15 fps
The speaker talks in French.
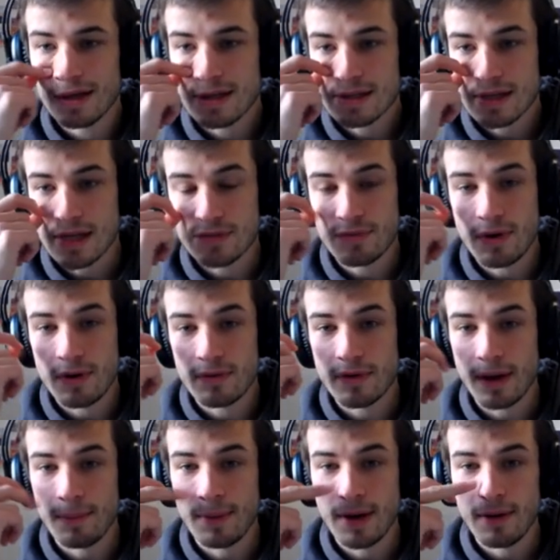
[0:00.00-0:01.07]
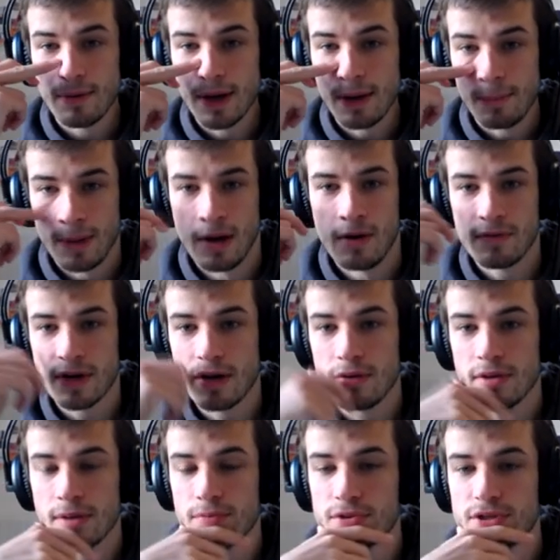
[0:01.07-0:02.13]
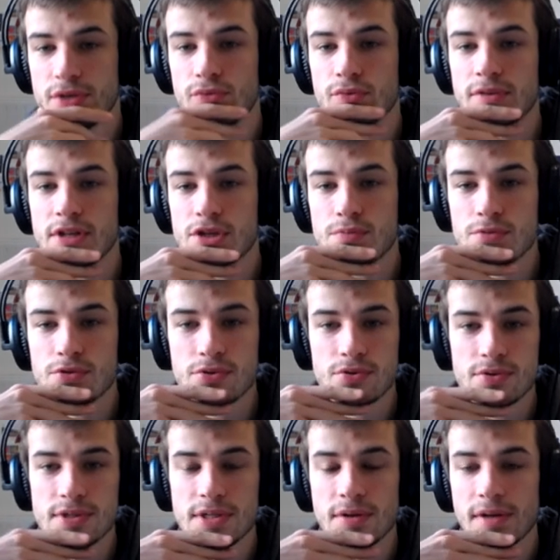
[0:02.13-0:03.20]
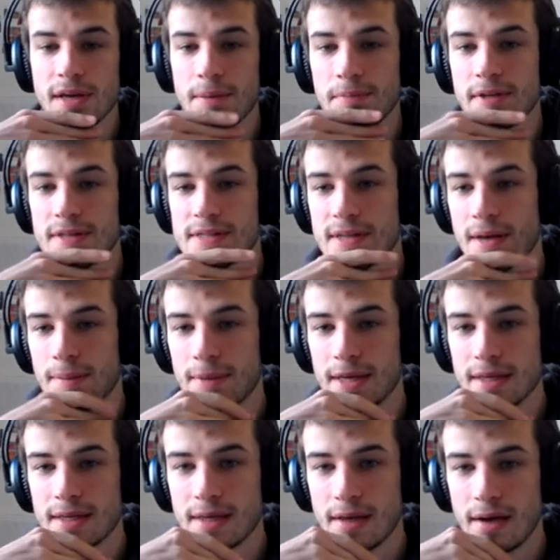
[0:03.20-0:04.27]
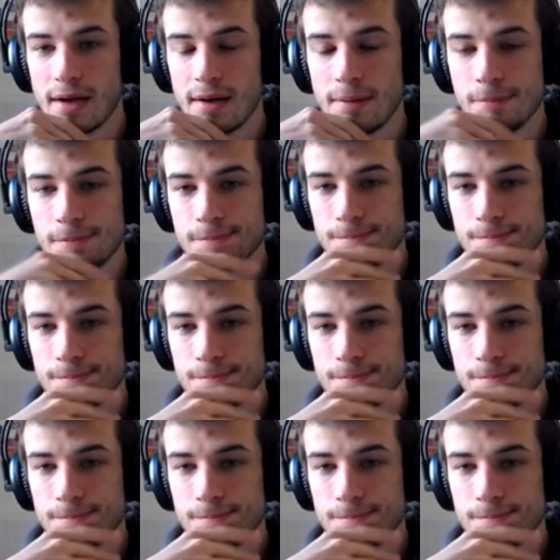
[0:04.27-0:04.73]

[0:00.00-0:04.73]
Ça se voit en vrai. Bah ouais. Bah en vrai, au début, j'ai douté. Je me suis juste dit, ok, peut-être c'est un mec qui a,